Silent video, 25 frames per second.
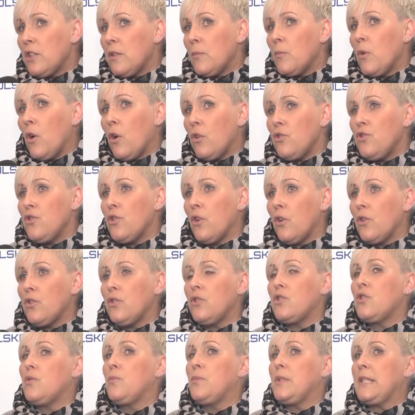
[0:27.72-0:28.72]
tym chodzi
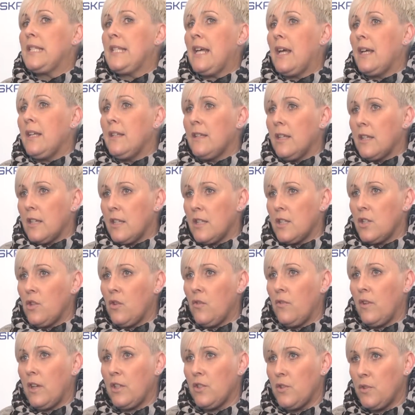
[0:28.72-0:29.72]
o to, żeby
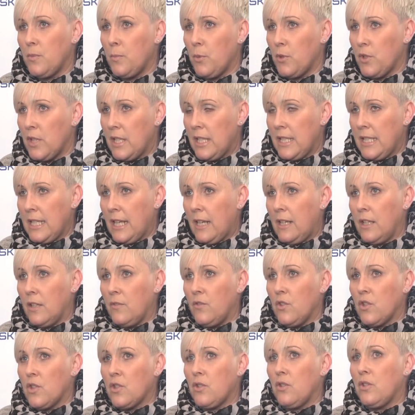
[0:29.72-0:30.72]
zainteresować
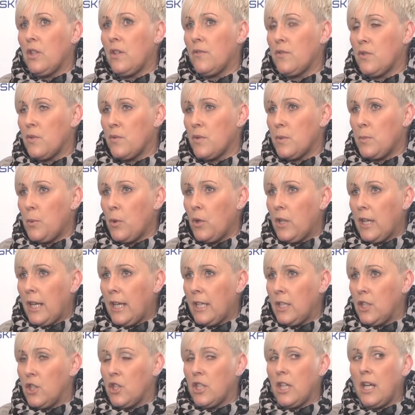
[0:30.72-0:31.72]
potencjalnych wnioskodawców z
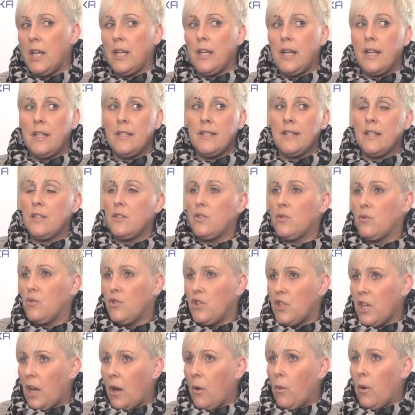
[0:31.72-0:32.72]
pogranicza
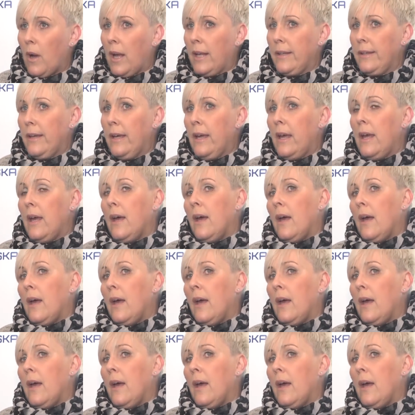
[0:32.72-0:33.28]
realizacją działań